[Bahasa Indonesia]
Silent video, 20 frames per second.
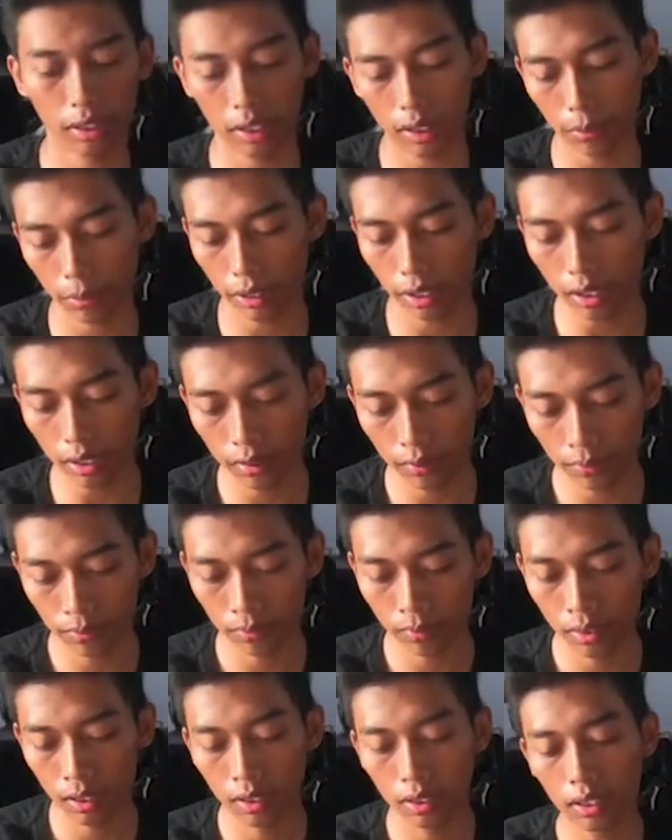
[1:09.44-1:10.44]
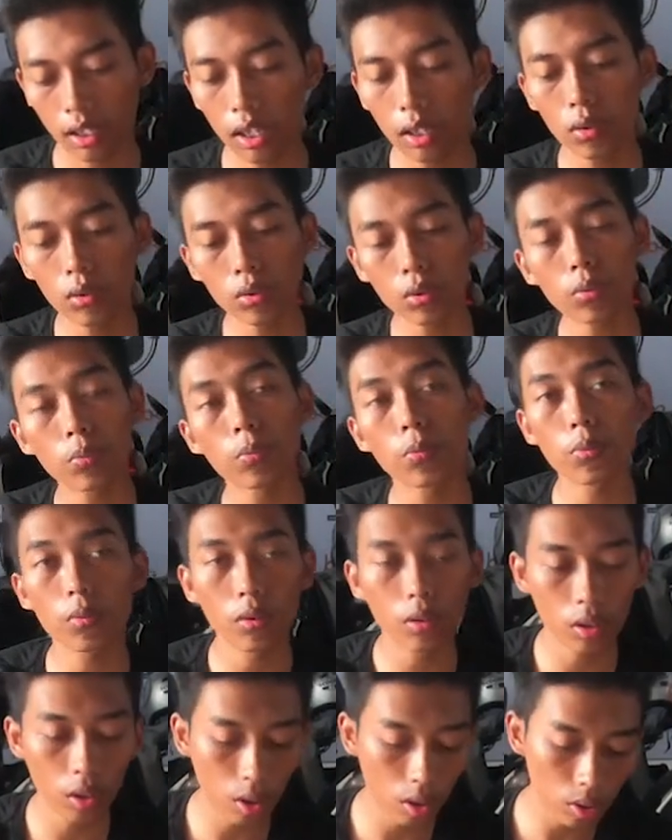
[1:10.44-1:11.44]
mantap ya dan untuk
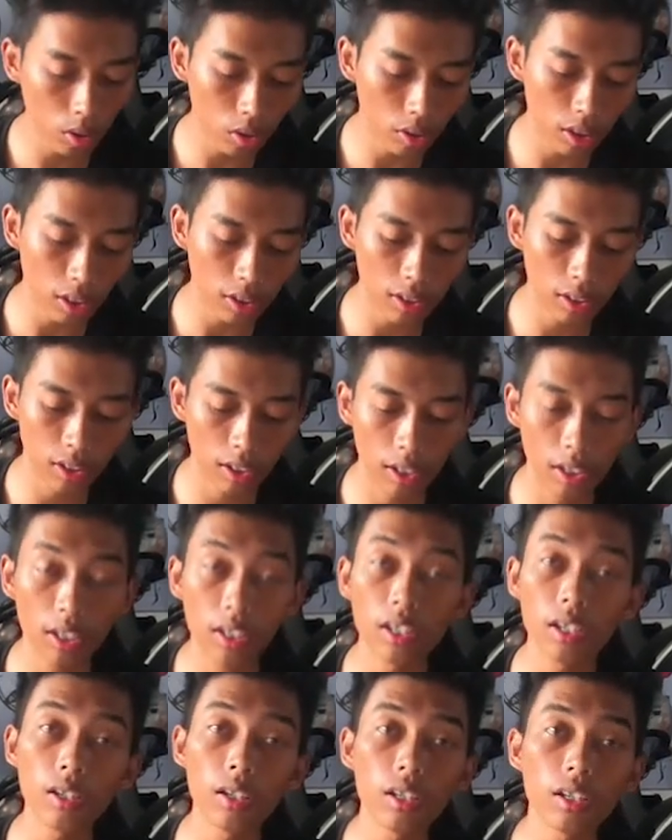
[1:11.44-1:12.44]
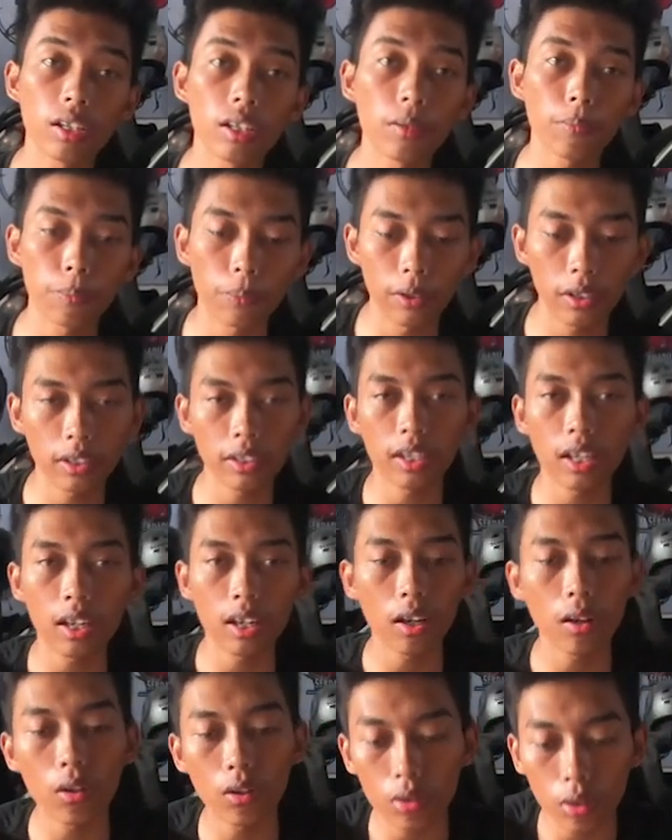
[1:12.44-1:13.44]
lontoknya sendiri ini tipenya
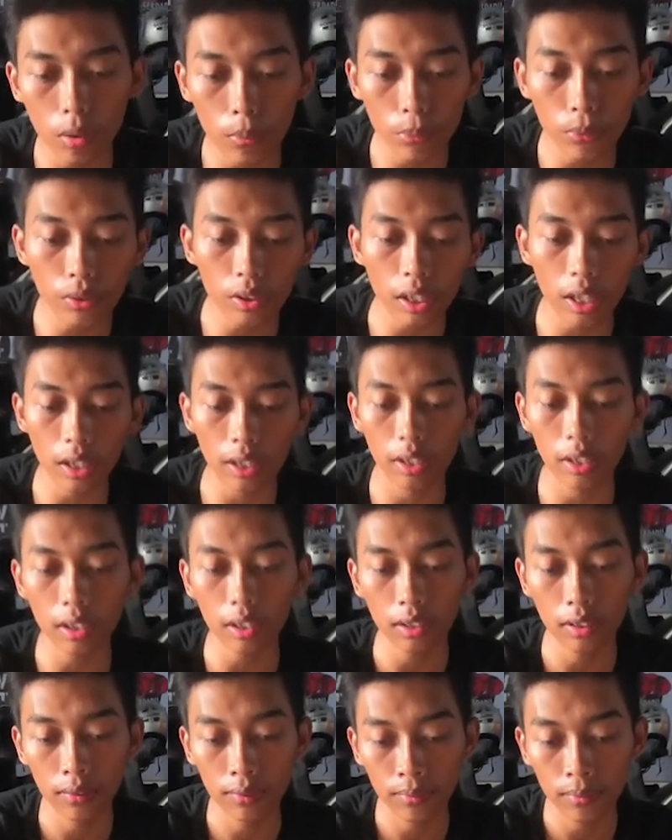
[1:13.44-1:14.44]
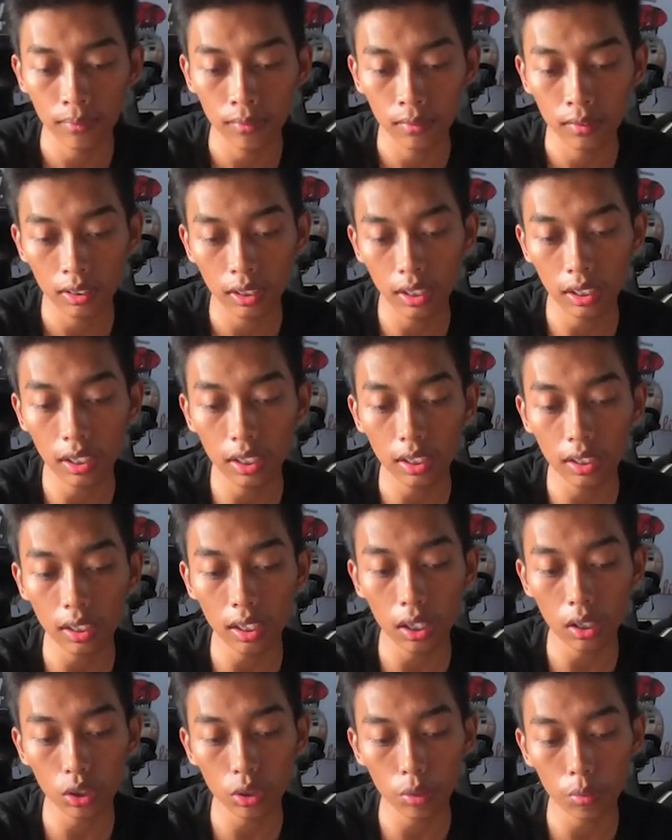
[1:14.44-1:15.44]
lontok putar ya jadi kita
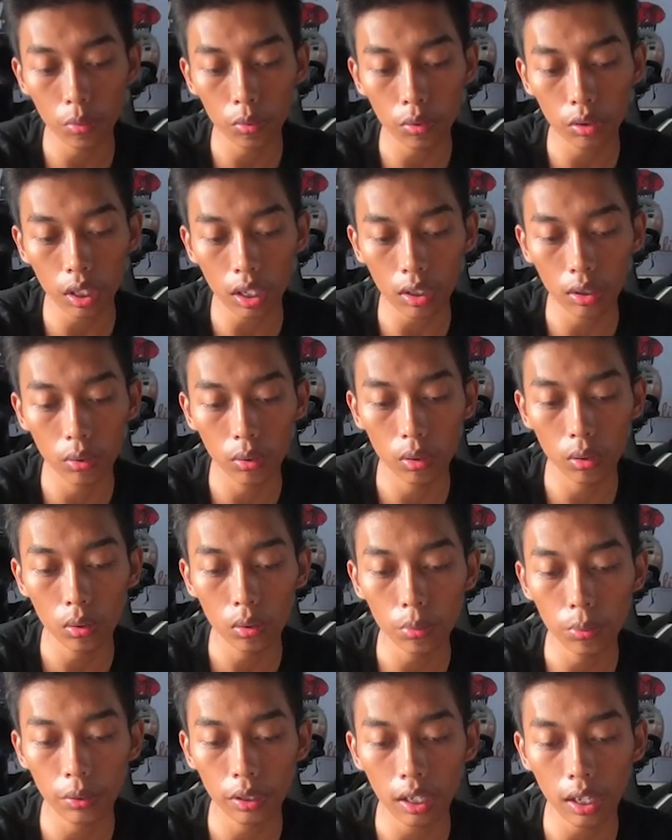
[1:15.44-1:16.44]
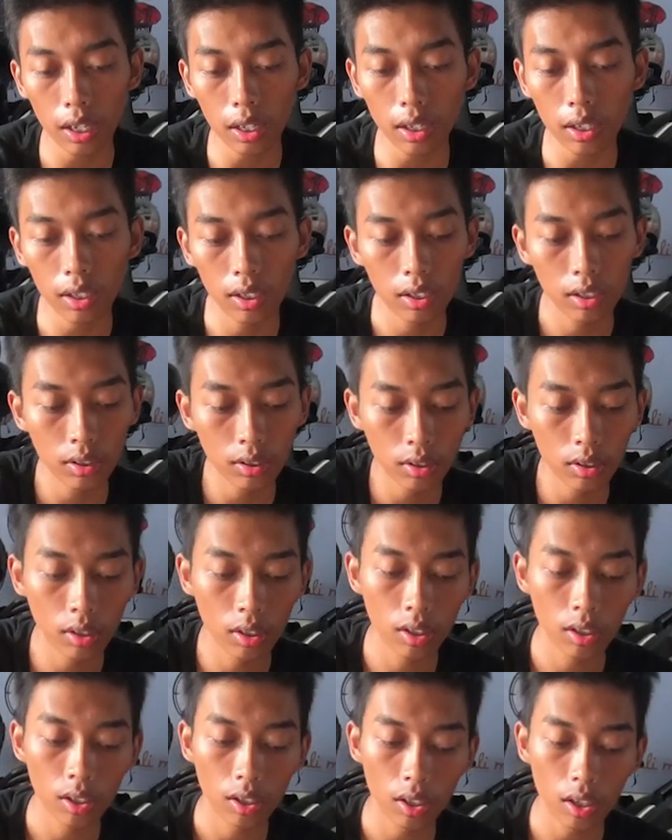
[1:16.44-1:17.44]
harus memutar dulu biar
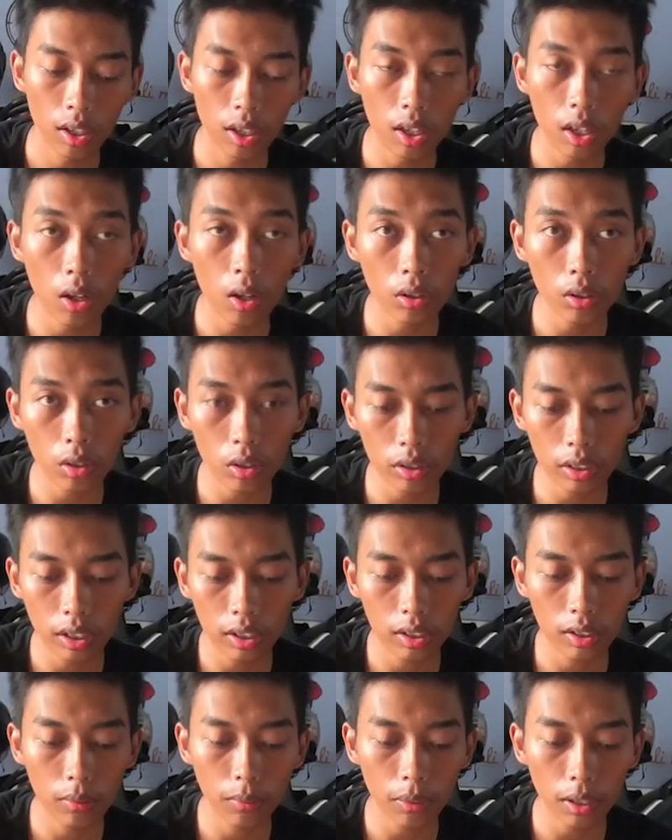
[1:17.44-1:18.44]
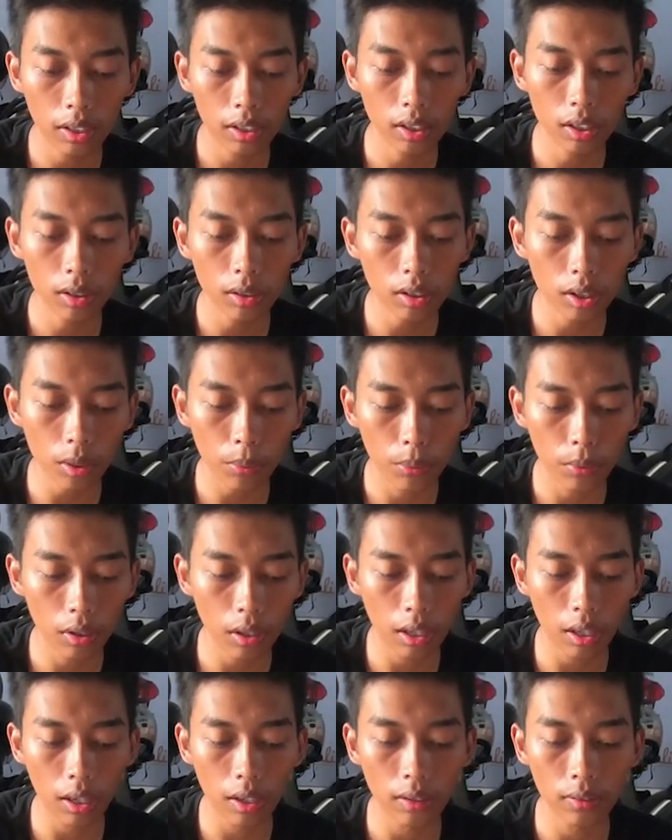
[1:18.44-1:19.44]
uh, lontok yang di depan ini
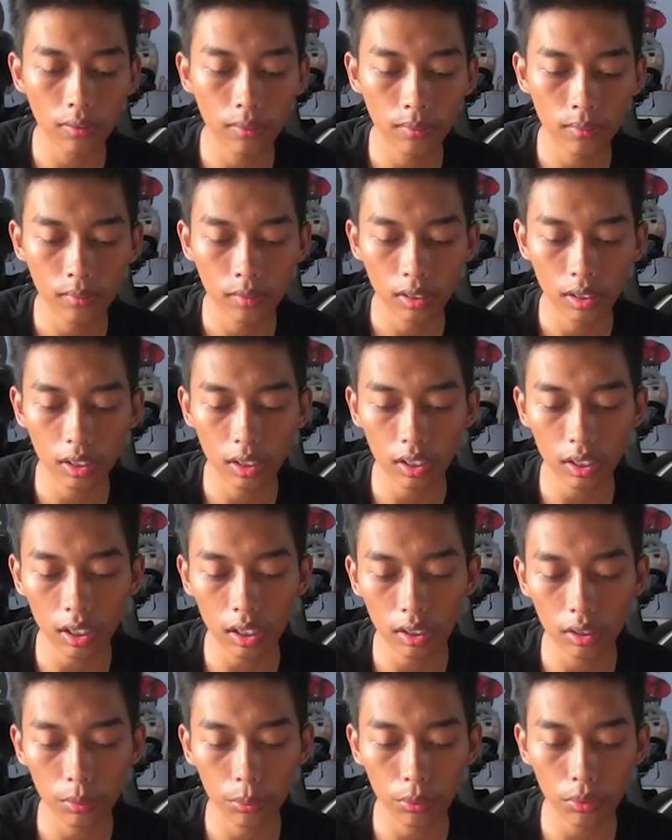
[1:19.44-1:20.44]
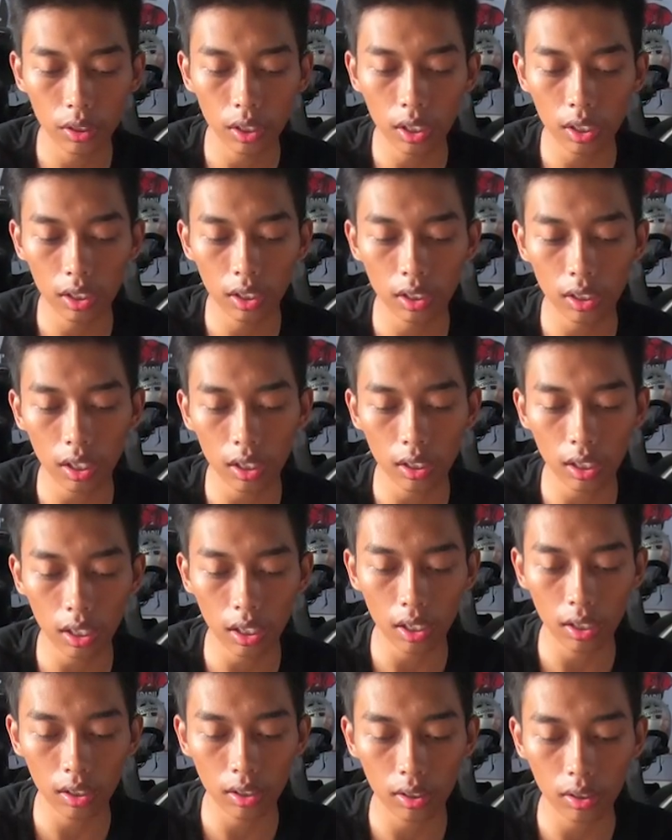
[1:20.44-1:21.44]
terbuka ketika diputar kita
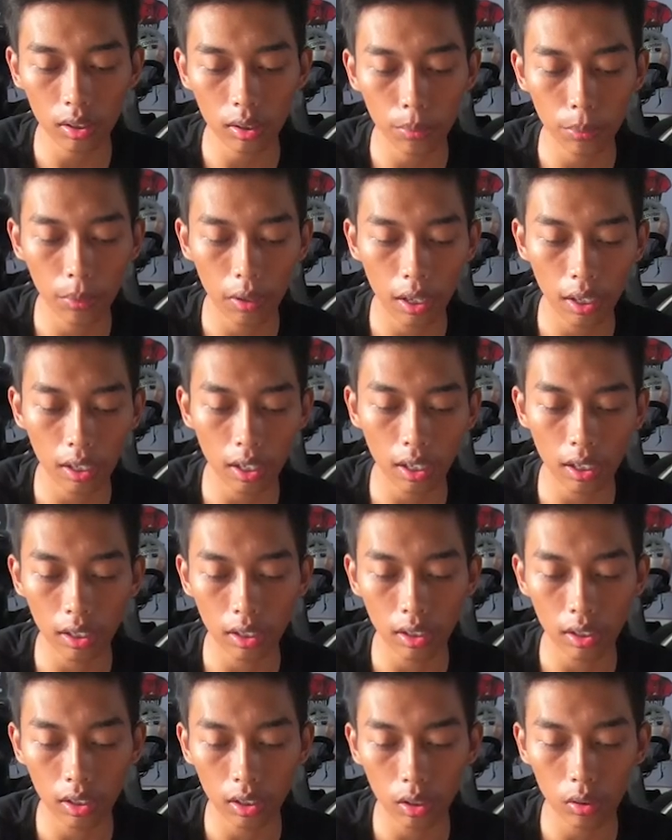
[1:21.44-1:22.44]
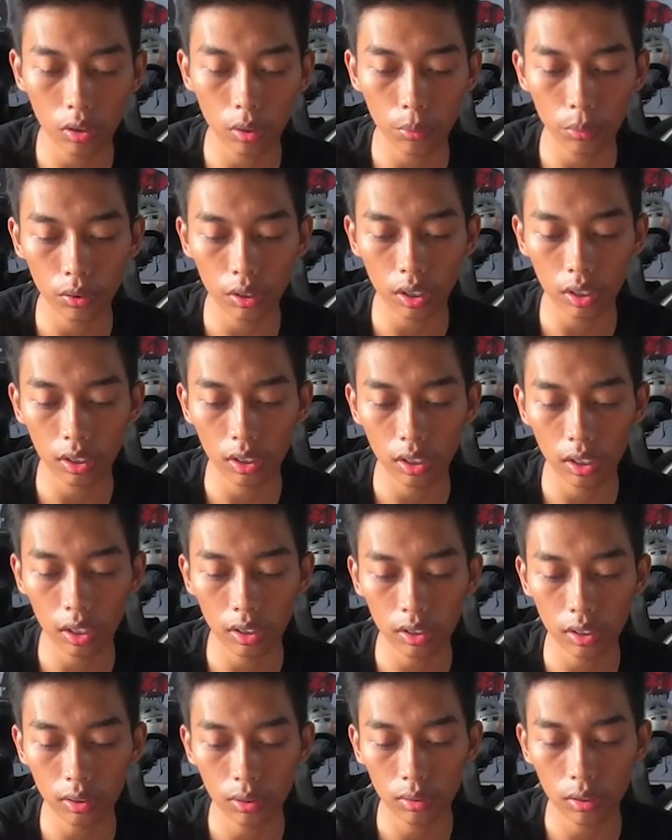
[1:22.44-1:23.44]
tarik ke belakang kalau diputar gini
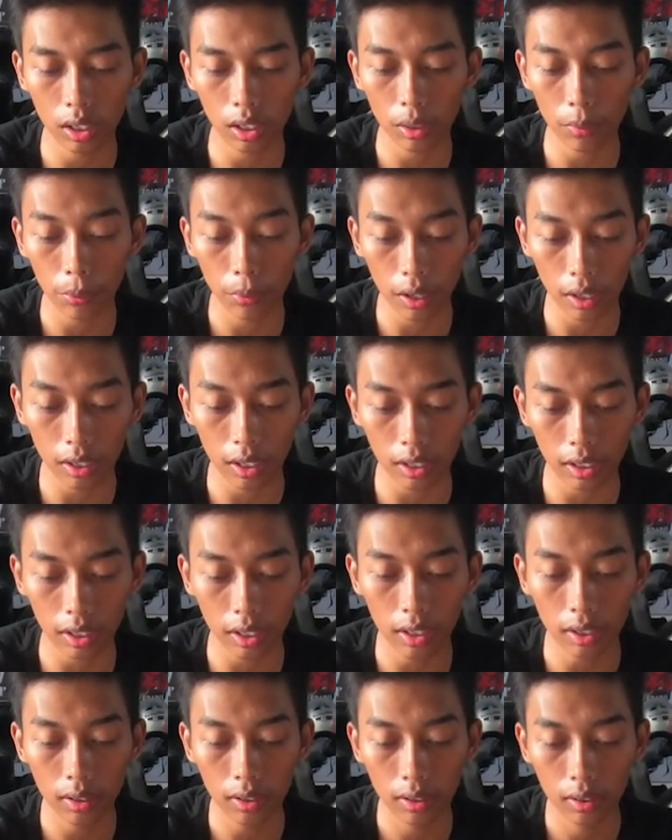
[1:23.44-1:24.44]
aja sudah ke belakang ya